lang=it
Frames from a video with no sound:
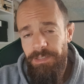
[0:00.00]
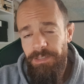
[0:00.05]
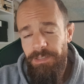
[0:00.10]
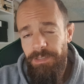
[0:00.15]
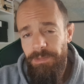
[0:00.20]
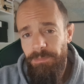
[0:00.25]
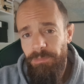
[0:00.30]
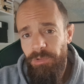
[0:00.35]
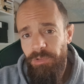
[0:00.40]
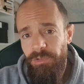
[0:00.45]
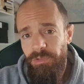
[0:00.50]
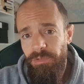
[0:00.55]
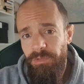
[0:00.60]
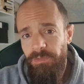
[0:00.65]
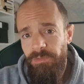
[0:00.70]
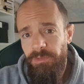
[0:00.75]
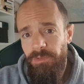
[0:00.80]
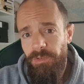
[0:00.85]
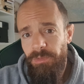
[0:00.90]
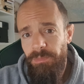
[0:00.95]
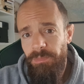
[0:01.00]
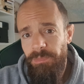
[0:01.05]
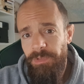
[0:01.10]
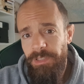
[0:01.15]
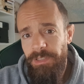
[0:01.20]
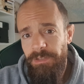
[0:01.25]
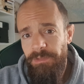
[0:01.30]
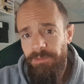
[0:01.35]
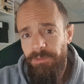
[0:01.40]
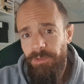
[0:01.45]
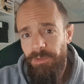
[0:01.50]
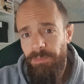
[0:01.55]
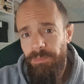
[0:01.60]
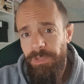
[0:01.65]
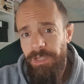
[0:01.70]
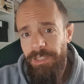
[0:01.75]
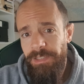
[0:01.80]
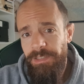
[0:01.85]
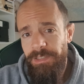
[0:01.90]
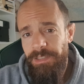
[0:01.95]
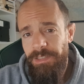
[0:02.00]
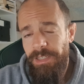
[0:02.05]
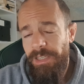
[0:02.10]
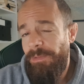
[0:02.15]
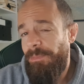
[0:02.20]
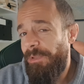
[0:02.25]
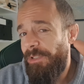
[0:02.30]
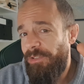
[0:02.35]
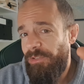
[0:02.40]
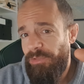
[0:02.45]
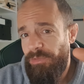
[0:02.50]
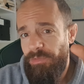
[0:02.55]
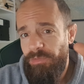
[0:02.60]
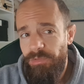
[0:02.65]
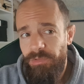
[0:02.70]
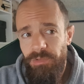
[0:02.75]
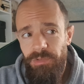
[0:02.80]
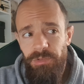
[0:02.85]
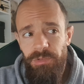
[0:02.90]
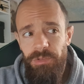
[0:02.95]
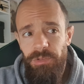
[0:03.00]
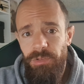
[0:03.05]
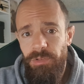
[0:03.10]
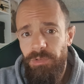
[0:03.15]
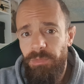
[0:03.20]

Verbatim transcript: il mondo dell'informatica e penso non solo,